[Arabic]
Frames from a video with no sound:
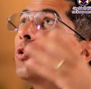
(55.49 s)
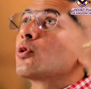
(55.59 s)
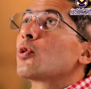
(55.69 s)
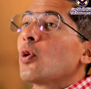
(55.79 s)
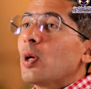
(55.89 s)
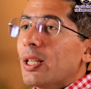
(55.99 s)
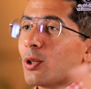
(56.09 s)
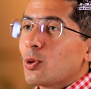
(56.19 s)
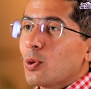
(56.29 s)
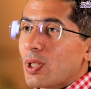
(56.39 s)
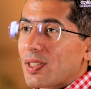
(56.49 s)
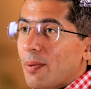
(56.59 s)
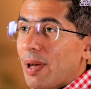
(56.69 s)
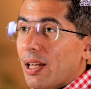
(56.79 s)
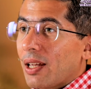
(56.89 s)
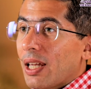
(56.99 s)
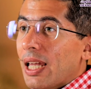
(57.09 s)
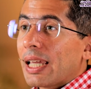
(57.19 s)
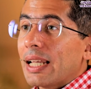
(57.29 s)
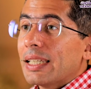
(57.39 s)
انظروا الى طيور السماء
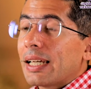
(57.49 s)
كان